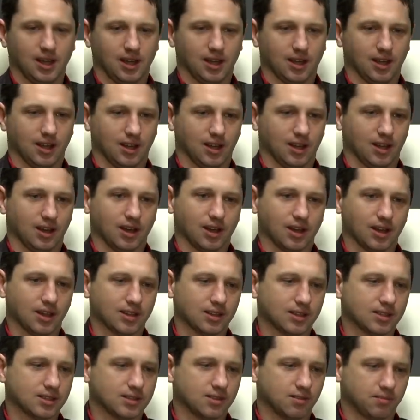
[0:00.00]
Э,
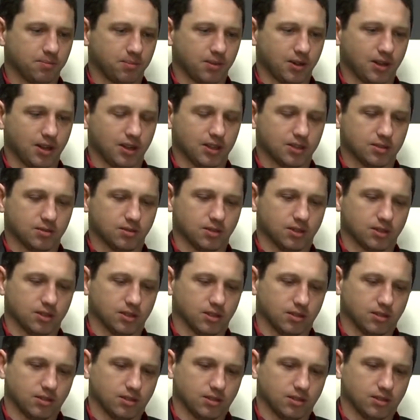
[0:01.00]
как-то совпали звезды.